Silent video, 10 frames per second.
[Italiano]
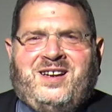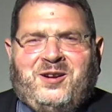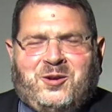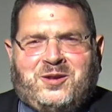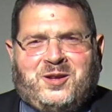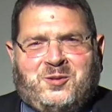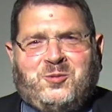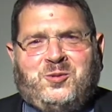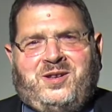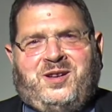nota a
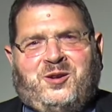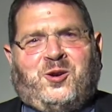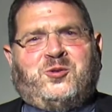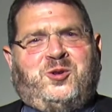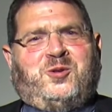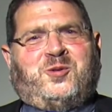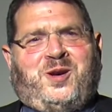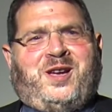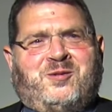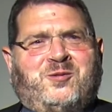tutti, cogito
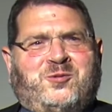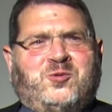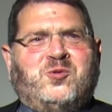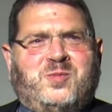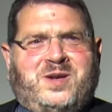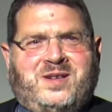ergo sum,